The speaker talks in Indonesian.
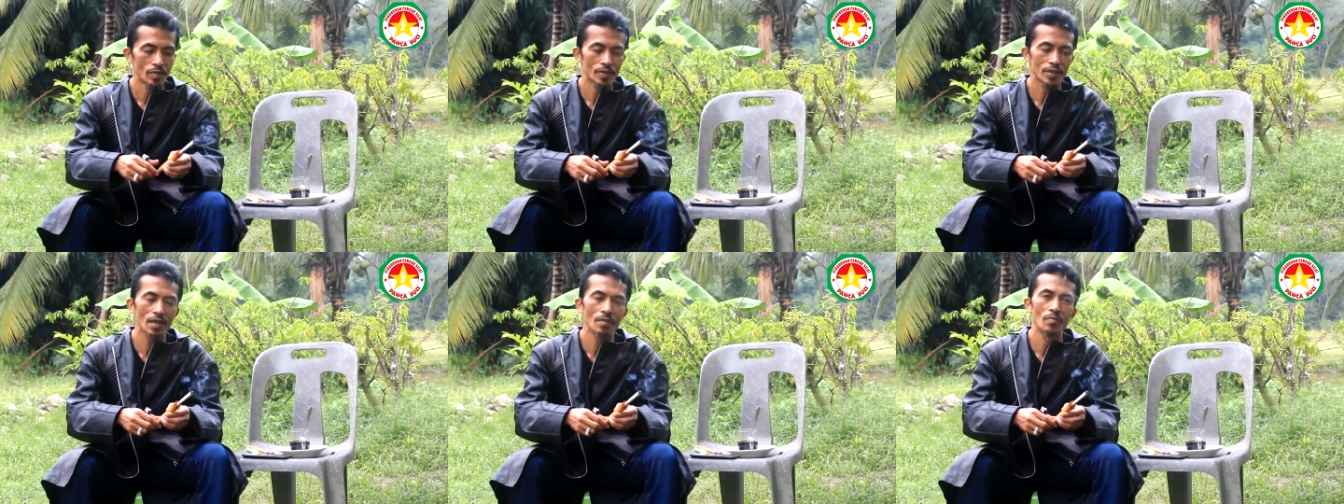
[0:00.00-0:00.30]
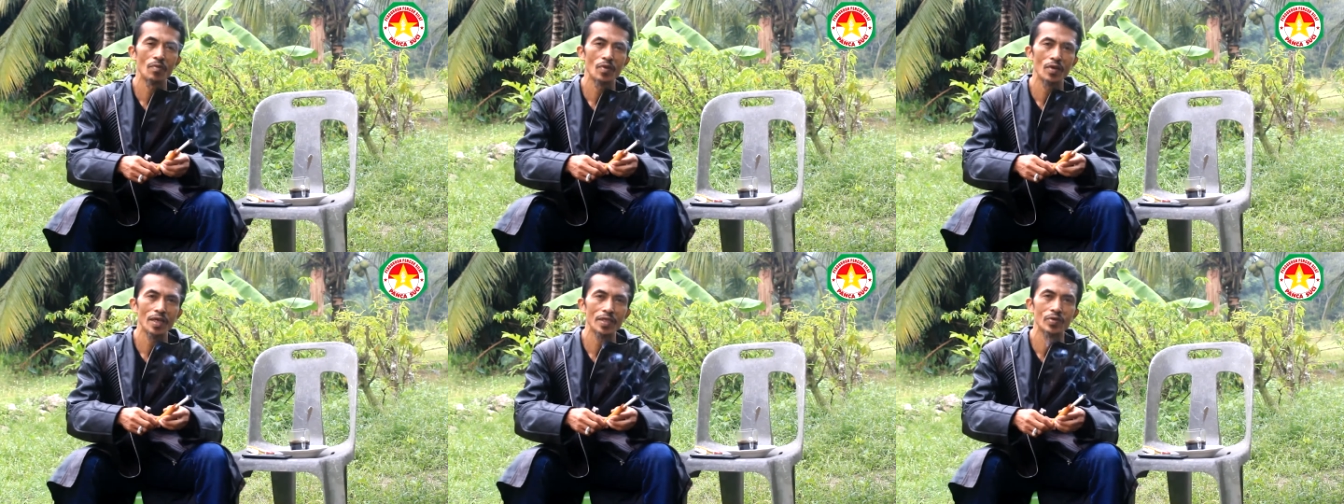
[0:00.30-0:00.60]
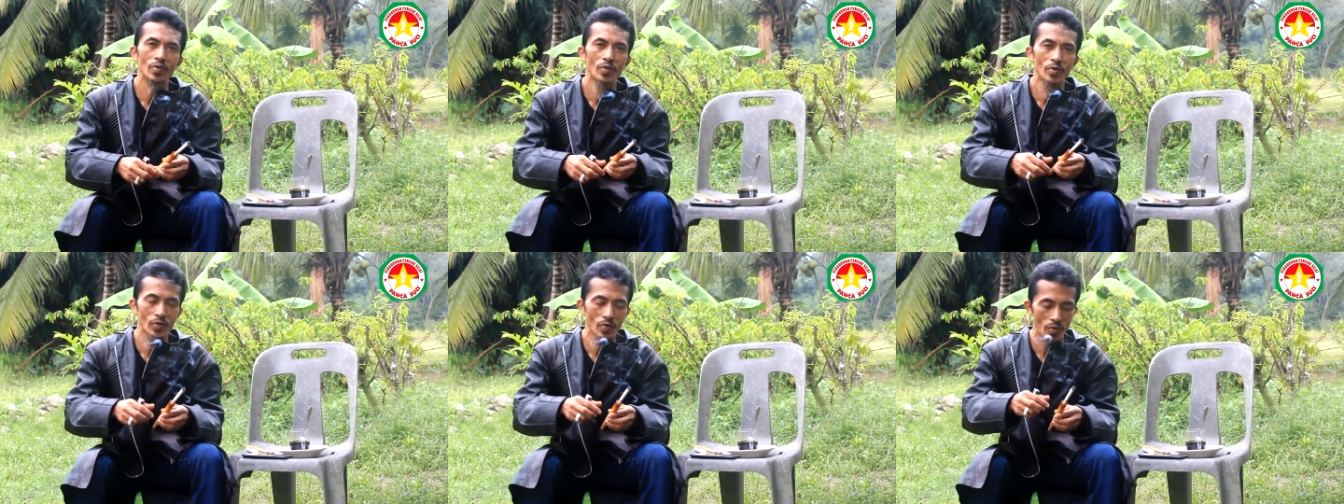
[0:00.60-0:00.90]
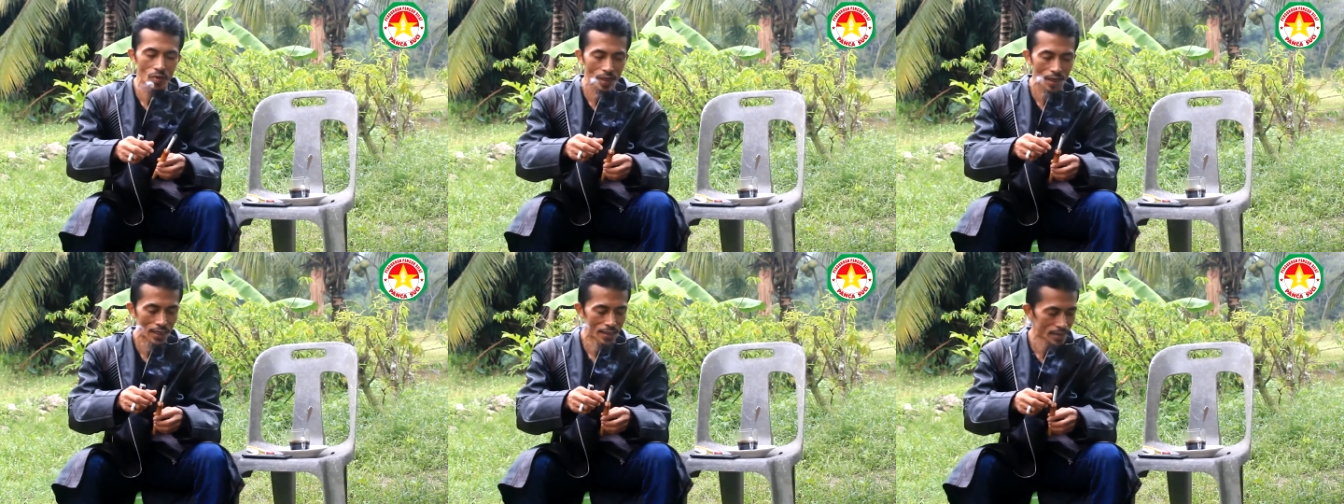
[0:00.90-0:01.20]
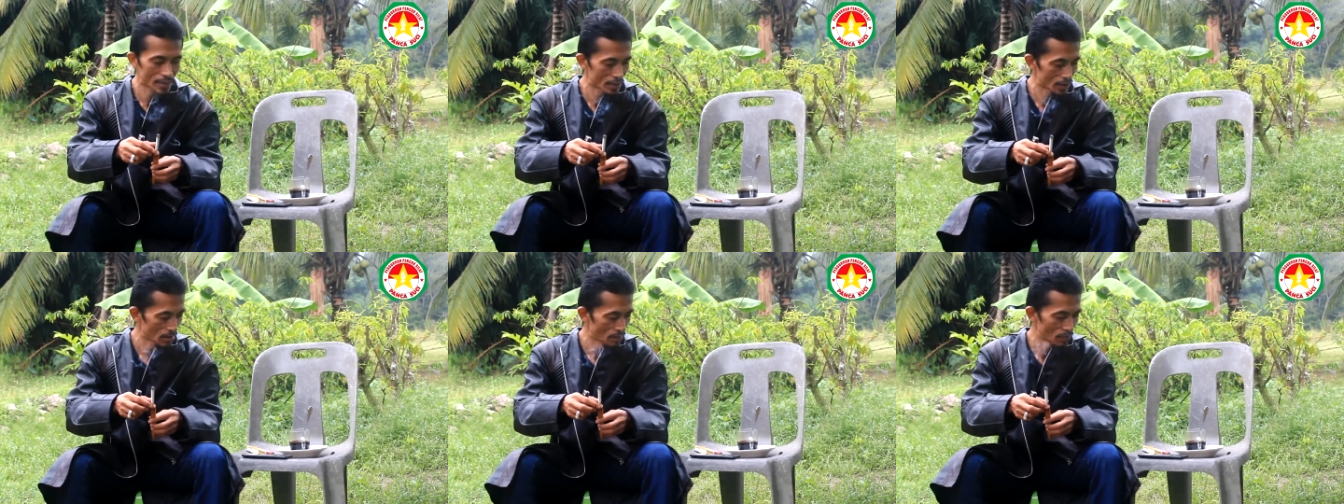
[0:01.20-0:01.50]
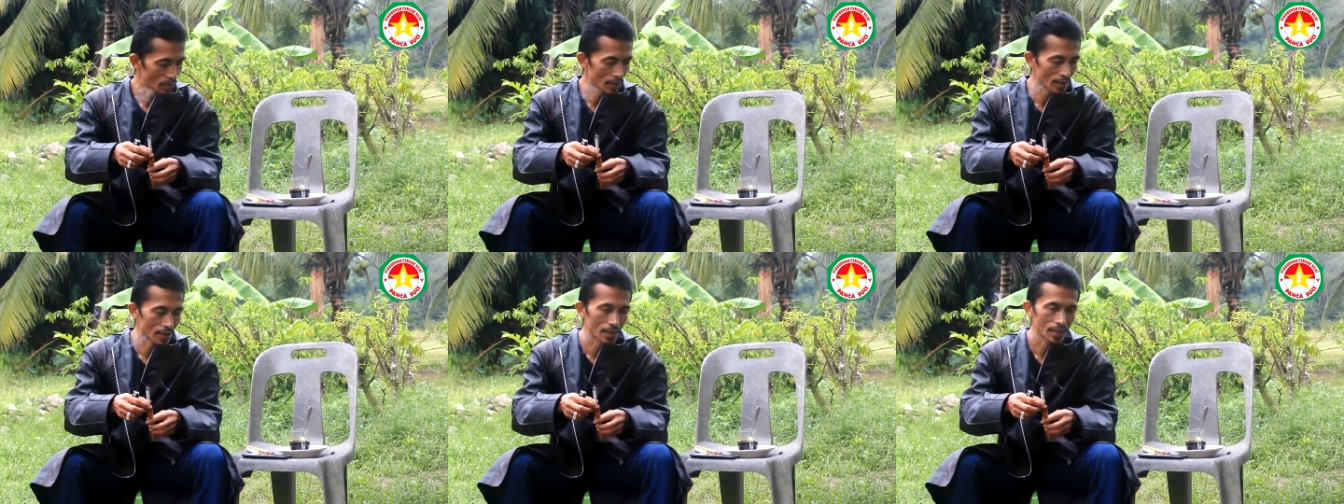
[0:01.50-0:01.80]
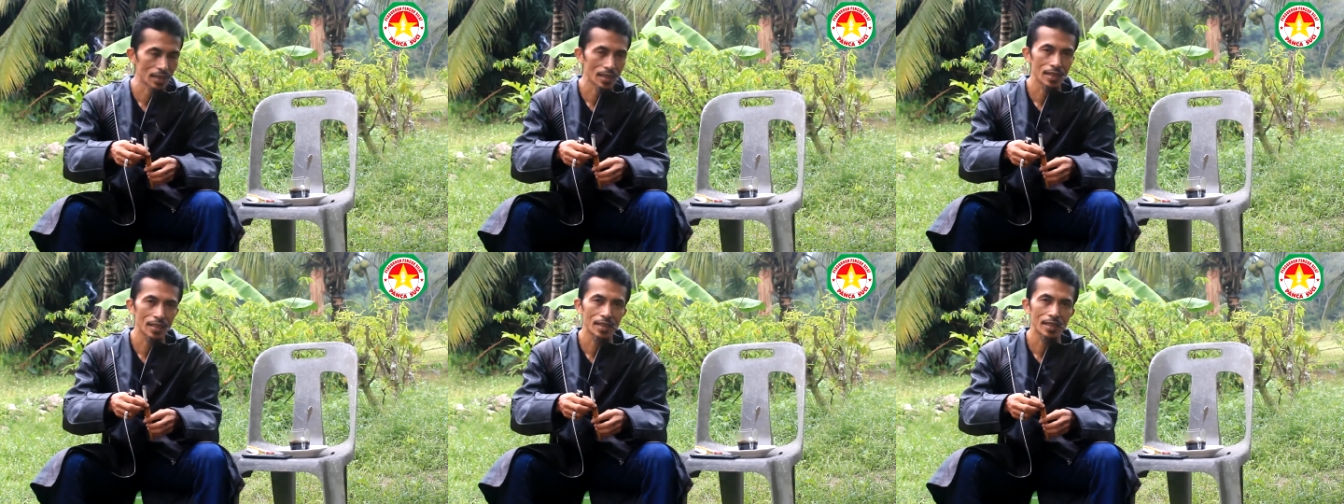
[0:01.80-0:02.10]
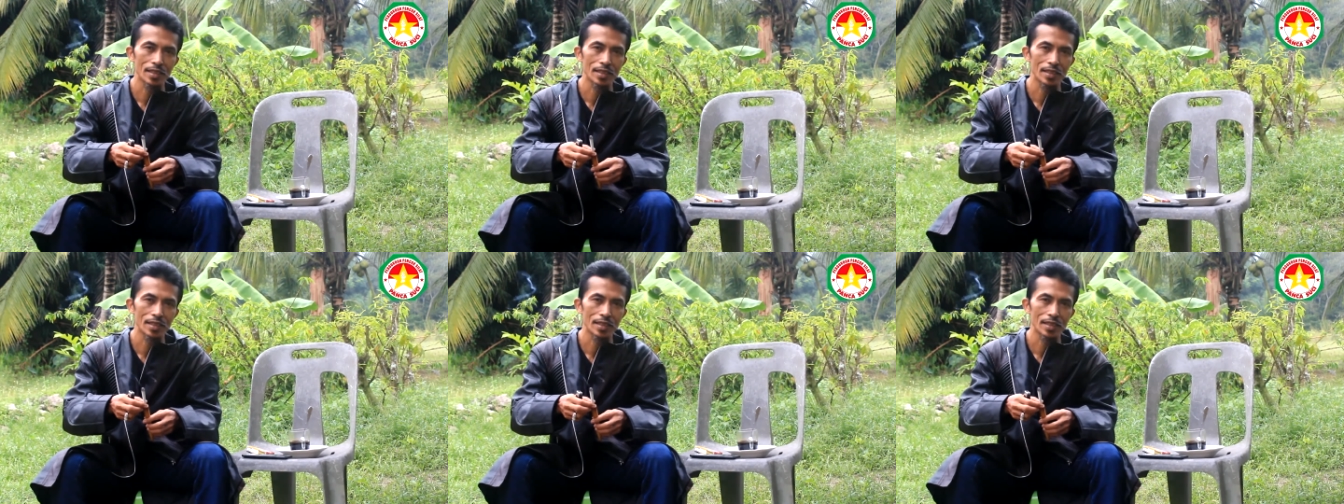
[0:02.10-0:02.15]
saya boleh contohkan seperti